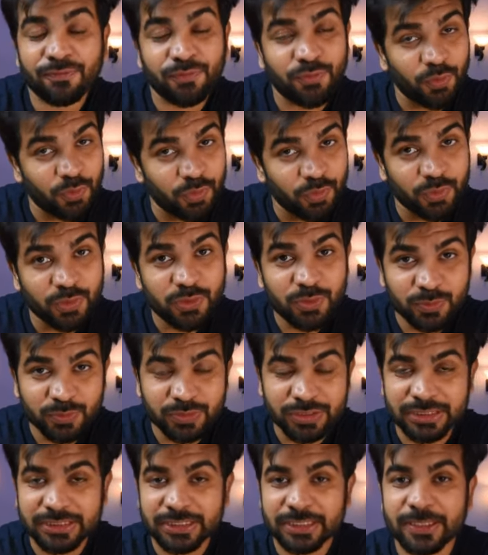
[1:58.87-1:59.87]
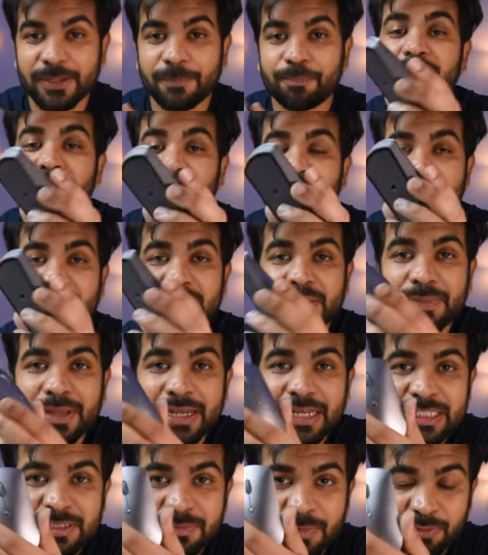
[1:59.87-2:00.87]
फ़ोन को यूज़ कर सकते हैं तो सबसे
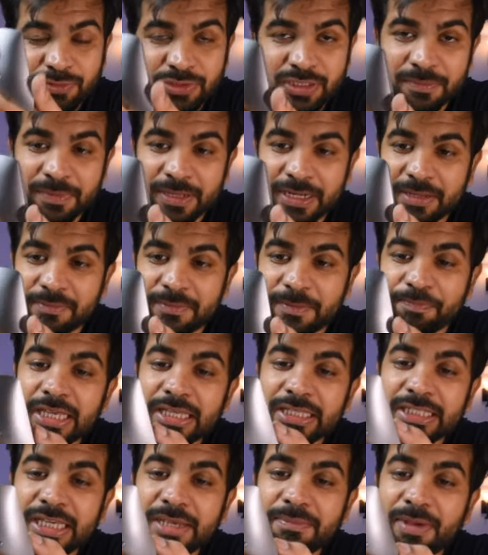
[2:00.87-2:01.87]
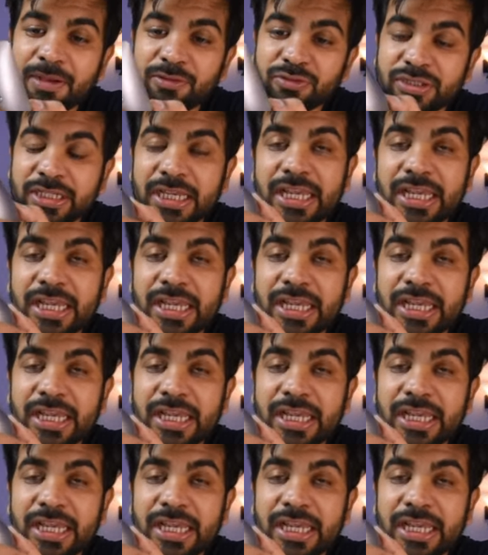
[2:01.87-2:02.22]
पहले इस माउस के बारे में ये माउस